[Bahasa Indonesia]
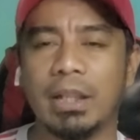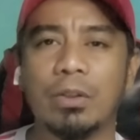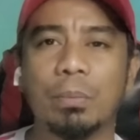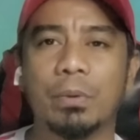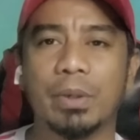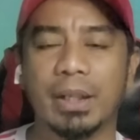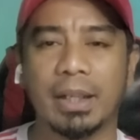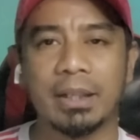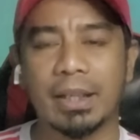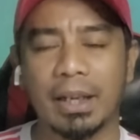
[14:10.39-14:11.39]
Itu pun
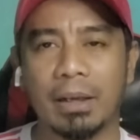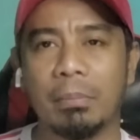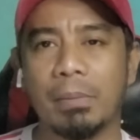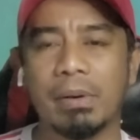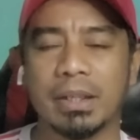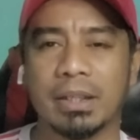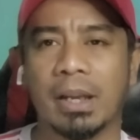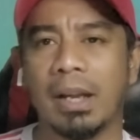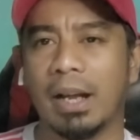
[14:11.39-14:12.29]
dengan tendangan bebas.